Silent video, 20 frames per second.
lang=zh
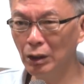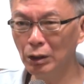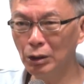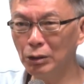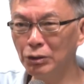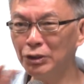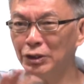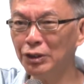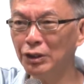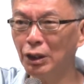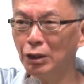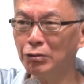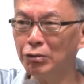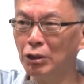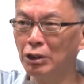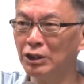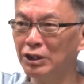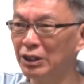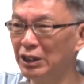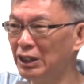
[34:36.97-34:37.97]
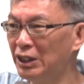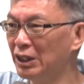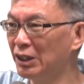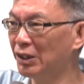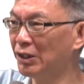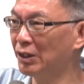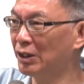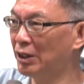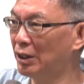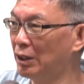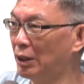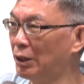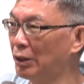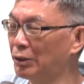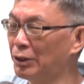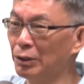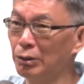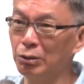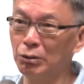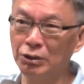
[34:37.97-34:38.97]
公司要做一件事情的
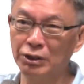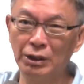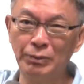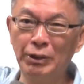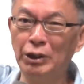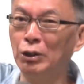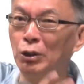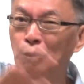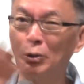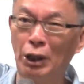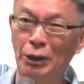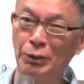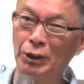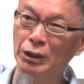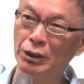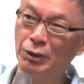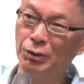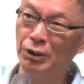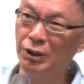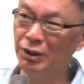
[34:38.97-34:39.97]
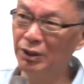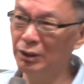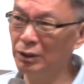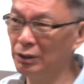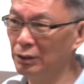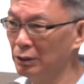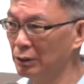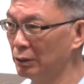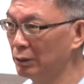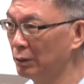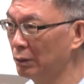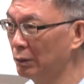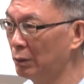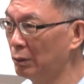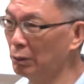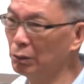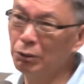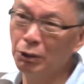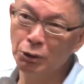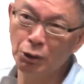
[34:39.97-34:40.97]
流程图，这边有管院的学生，
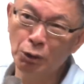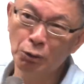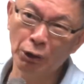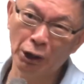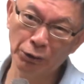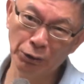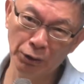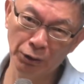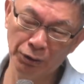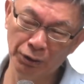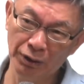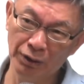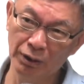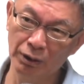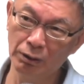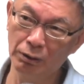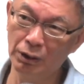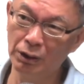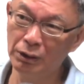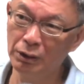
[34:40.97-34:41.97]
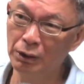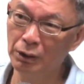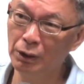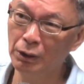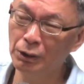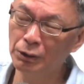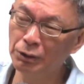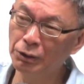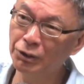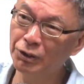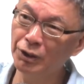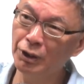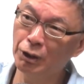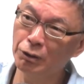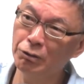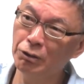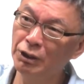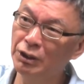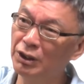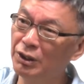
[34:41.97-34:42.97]
如果有管院的学生的话，公司要
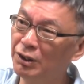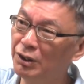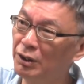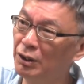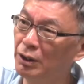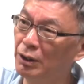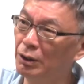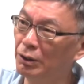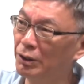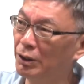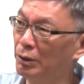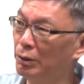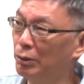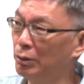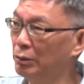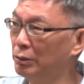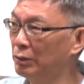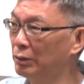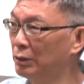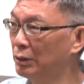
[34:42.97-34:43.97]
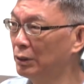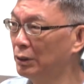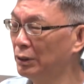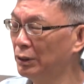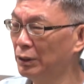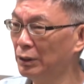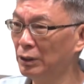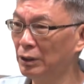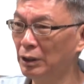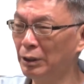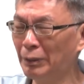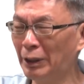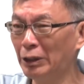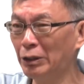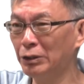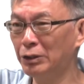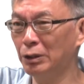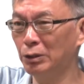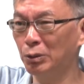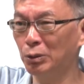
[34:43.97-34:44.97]
做一件事情的流程图，你把
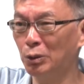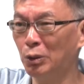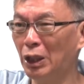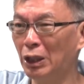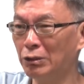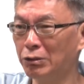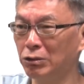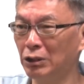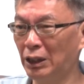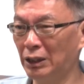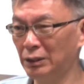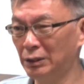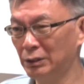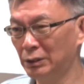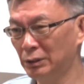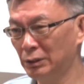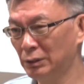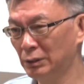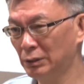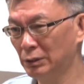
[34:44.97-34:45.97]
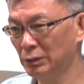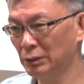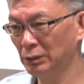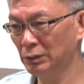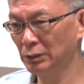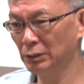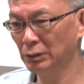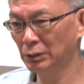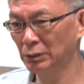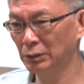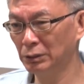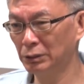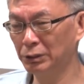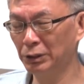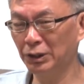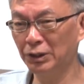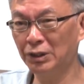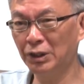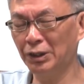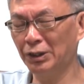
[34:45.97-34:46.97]
流程图画出来，
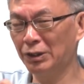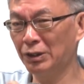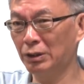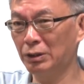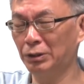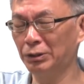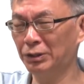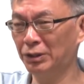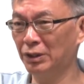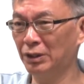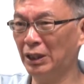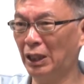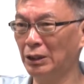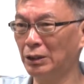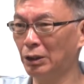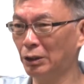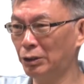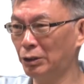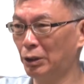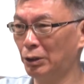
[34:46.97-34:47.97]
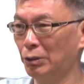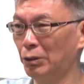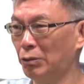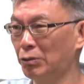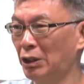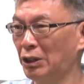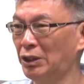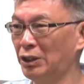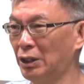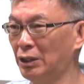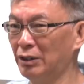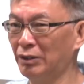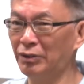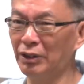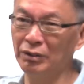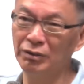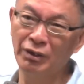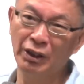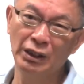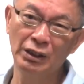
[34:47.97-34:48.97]
说这个是公司达到效率赚钱的
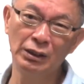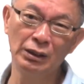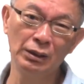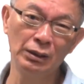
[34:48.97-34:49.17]
方法。